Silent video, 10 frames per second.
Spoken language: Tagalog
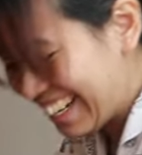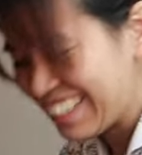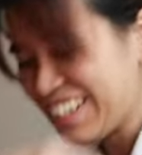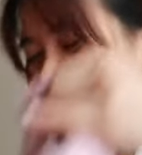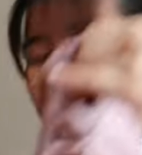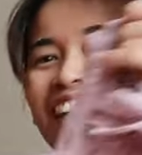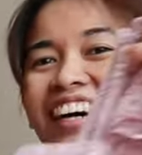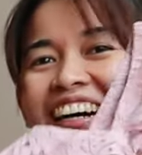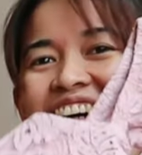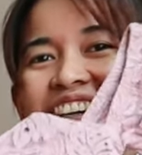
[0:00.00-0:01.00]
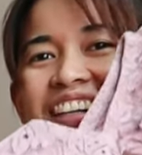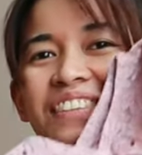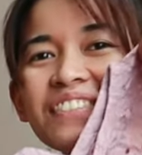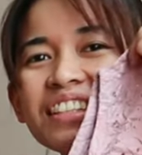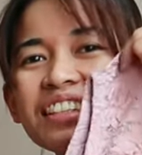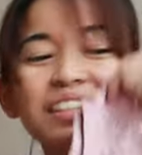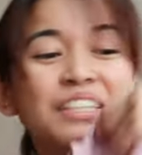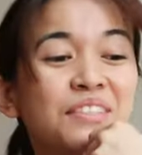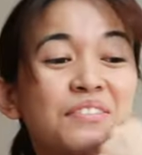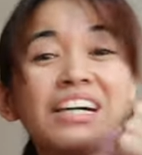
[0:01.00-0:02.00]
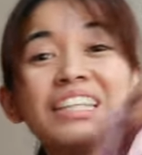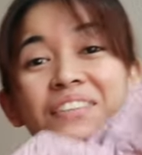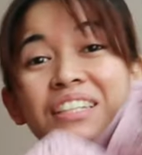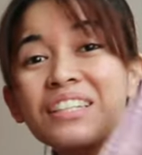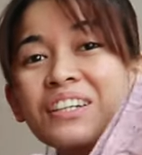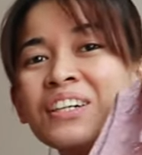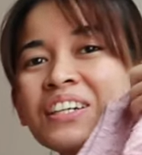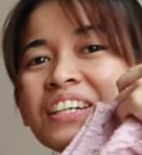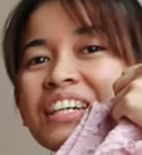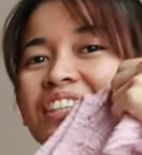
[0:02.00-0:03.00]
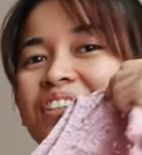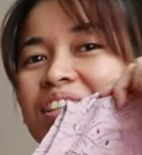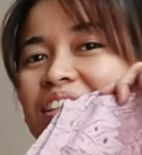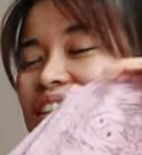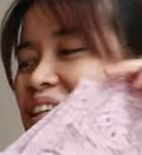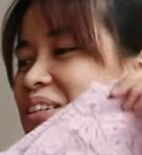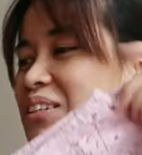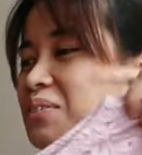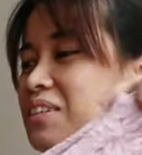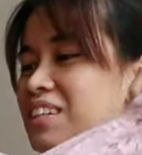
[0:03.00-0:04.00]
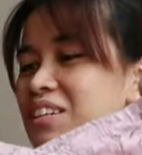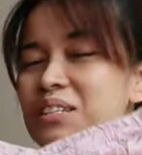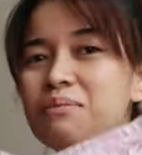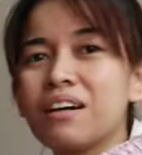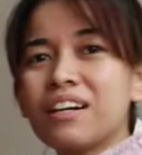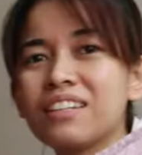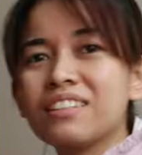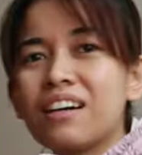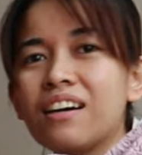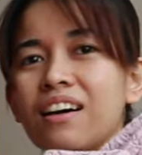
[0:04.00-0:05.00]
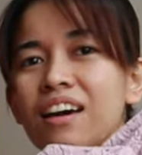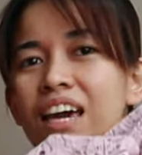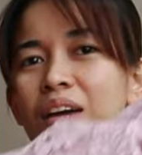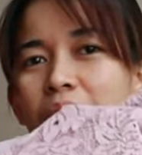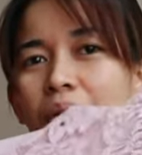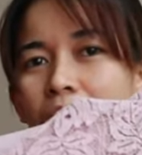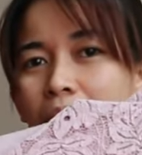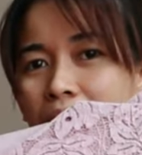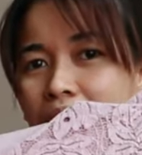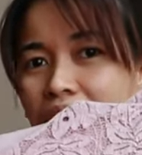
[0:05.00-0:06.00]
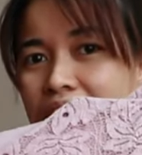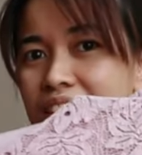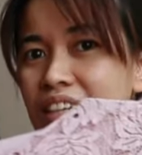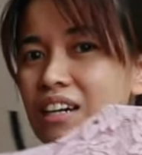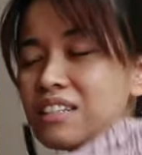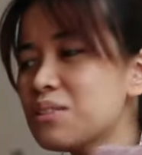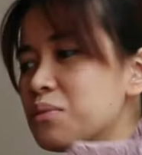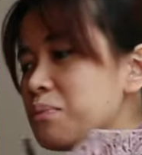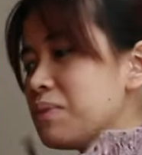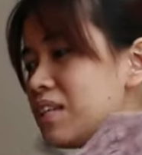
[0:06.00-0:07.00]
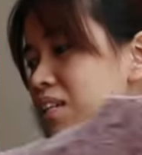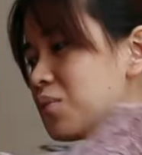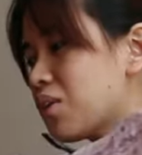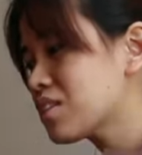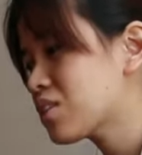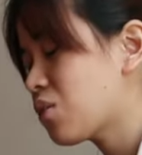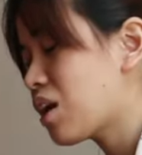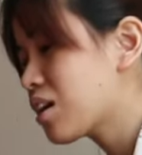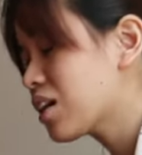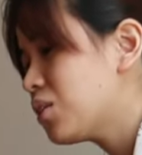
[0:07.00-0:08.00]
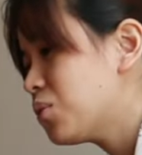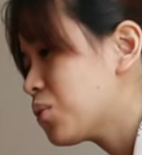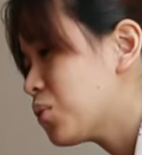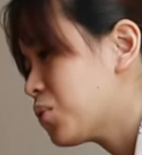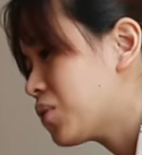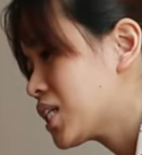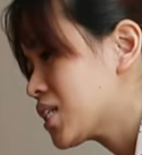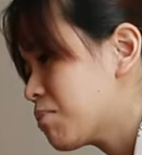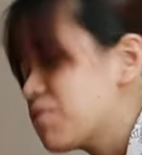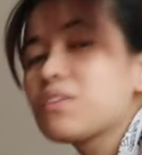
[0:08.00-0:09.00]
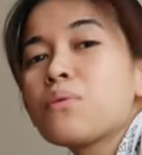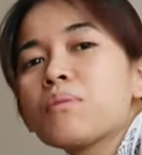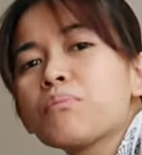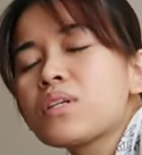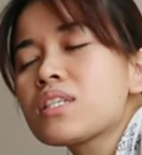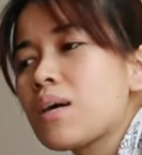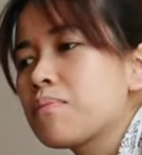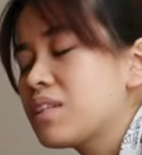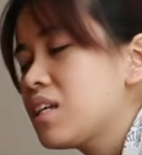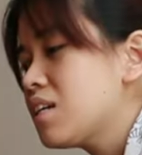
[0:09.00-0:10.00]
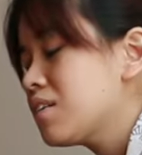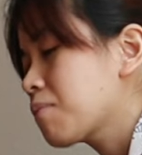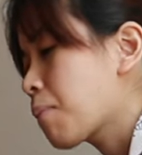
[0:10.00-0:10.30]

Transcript: di ba? Ito mga dami na to. Tulad sa Saudi ito binili ko, di ba? Ang ganda. Ewan ko lang kung magkakasya na kasi nung binili ko kasi ito, ang kilo ko no, nasa 51 point something.